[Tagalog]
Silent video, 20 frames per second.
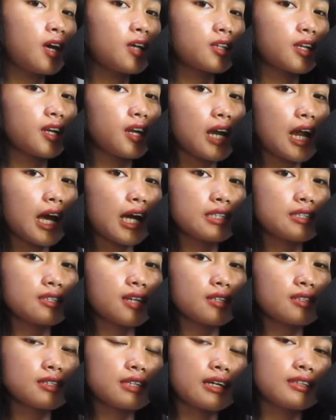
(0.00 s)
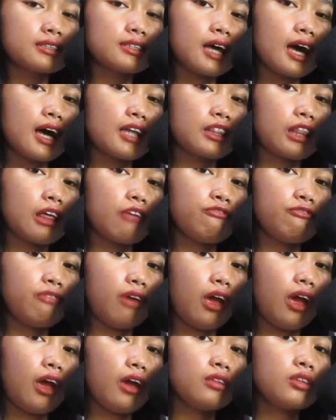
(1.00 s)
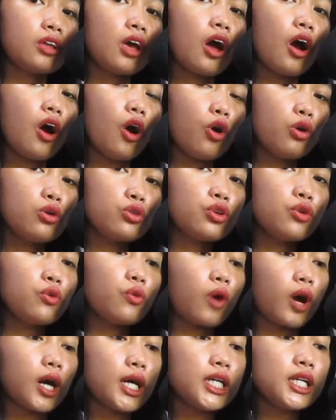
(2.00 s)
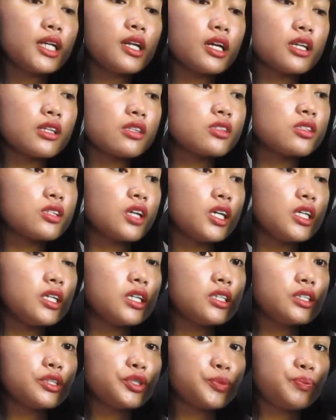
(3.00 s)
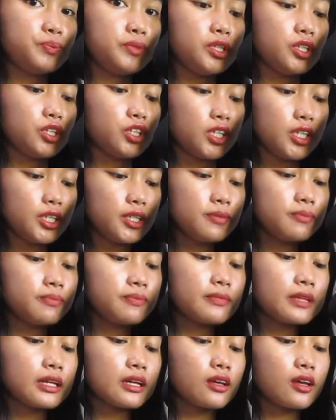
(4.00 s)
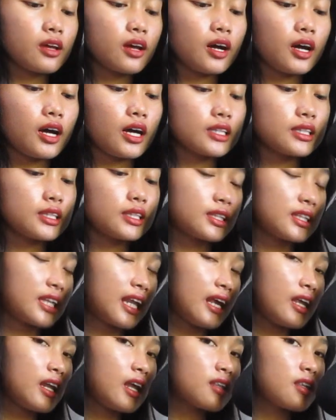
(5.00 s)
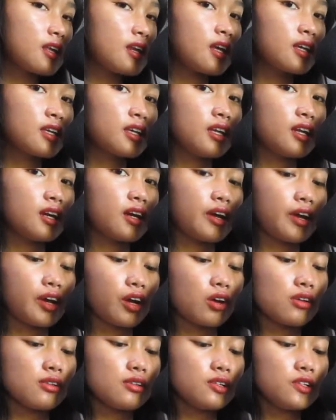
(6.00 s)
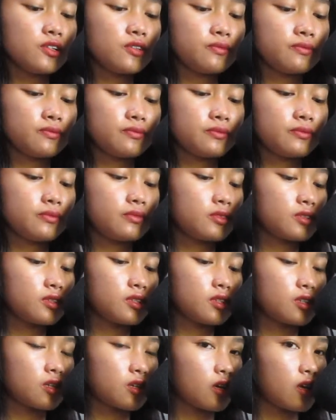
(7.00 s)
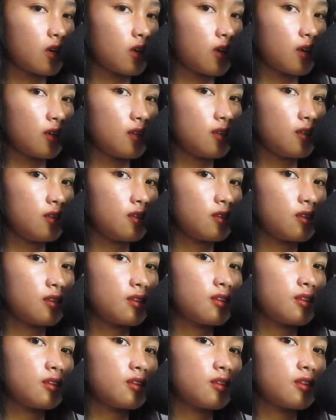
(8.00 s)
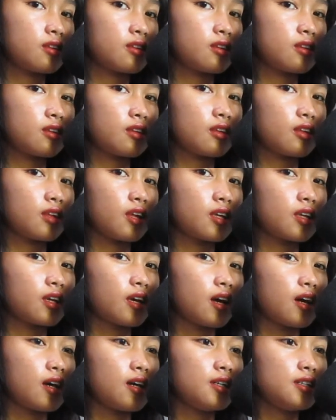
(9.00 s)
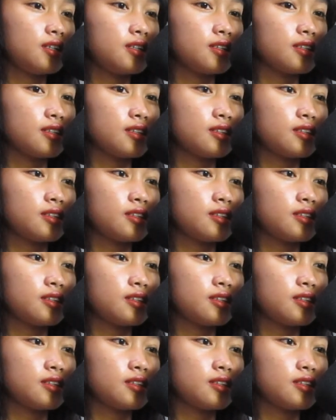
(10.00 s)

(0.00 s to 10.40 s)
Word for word: natin na nakasaksak sa ating V8 audio card and the speaker. At try natin lagyan ng echo. Ayan. Ayan.